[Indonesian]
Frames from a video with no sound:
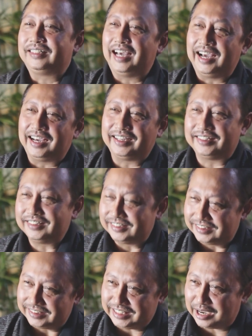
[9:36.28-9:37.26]
Nah,
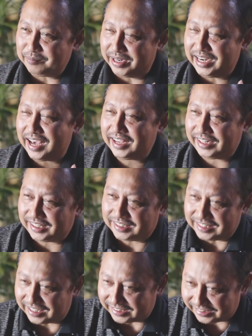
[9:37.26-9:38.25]
yang
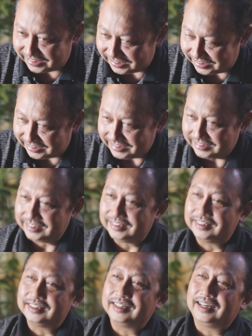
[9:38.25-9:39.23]
menarik dari
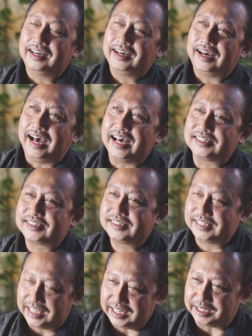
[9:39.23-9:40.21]

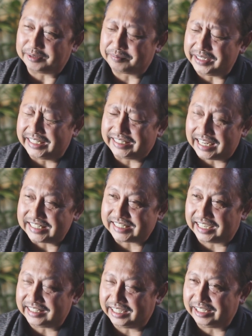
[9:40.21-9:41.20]
hasil penelitian
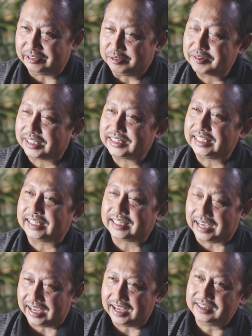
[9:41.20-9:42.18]
saya itu
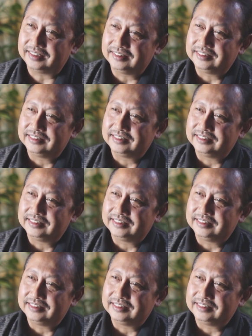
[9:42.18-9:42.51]
ketika